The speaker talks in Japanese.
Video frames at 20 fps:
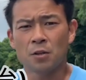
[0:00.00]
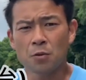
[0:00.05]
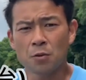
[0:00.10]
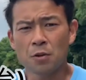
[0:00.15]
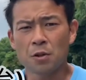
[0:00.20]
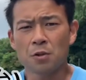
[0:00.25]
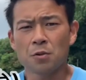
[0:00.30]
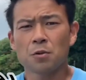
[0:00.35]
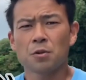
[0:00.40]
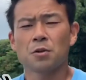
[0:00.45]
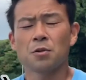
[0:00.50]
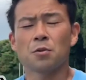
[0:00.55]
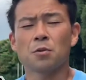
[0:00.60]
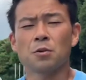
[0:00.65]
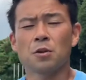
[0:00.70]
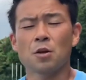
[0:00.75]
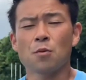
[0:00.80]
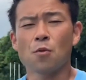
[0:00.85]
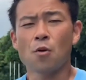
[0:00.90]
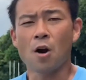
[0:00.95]
4位の記
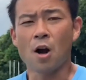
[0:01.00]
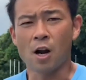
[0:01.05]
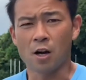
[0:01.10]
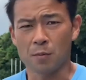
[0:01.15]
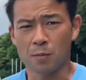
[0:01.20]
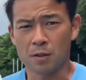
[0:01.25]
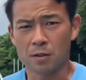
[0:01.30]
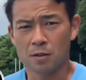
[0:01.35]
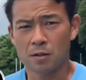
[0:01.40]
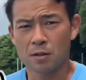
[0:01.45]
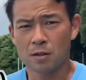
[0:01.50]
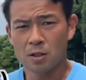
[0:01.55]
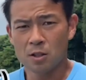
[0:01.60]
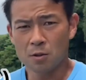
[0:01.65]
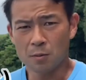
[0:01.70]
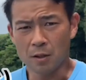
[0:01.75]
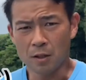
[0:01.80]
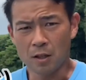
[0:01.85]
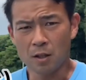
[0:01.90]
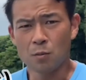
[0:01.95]
録でもあります。
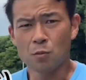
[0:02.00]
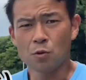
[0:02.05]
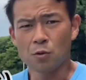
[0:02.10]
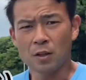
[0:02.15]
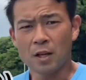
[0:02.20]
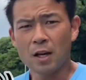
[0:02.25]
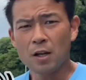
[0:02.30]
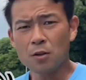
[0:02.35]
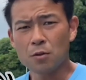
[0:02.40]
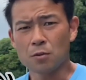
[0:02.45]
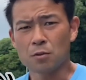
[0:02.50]
つまり、もうナイ